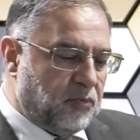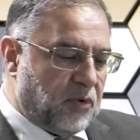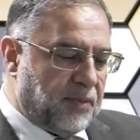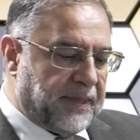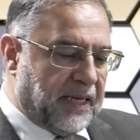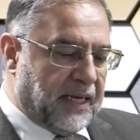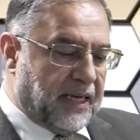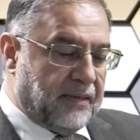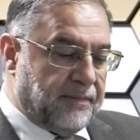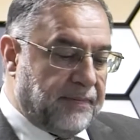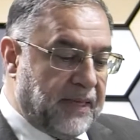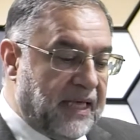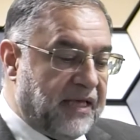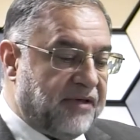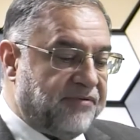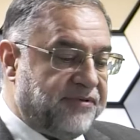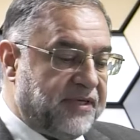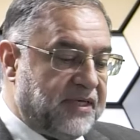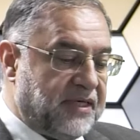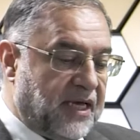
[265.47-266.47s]
ومع
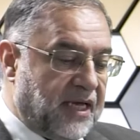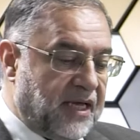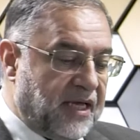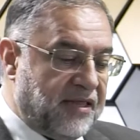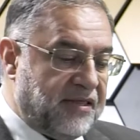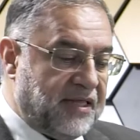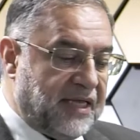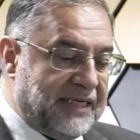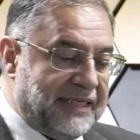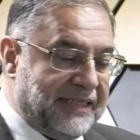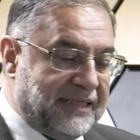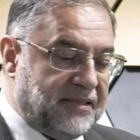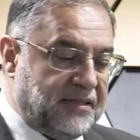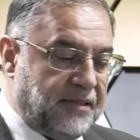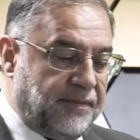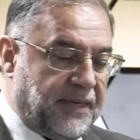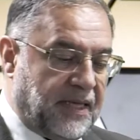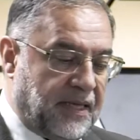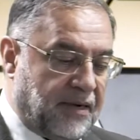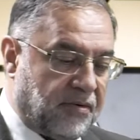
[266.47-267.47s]
ما في هذا
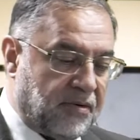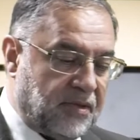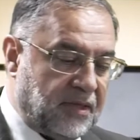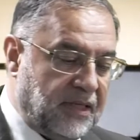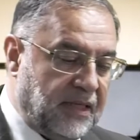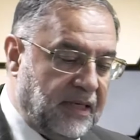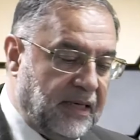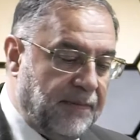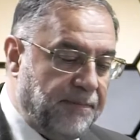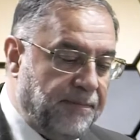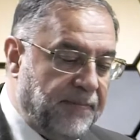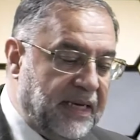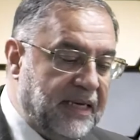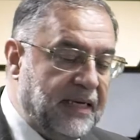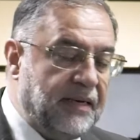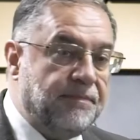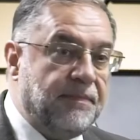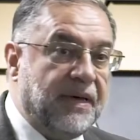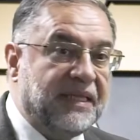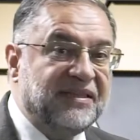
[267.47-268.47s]
الاعتبار
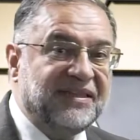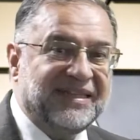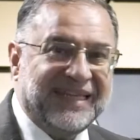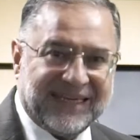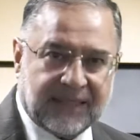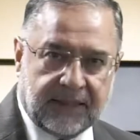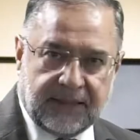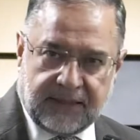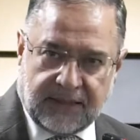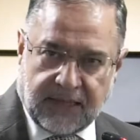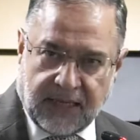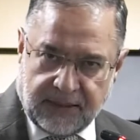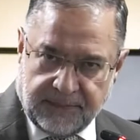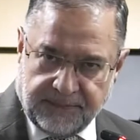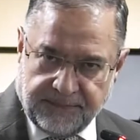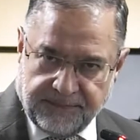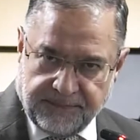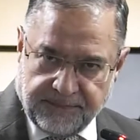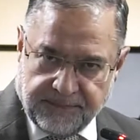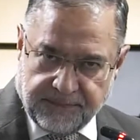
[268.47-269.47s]
من منطقية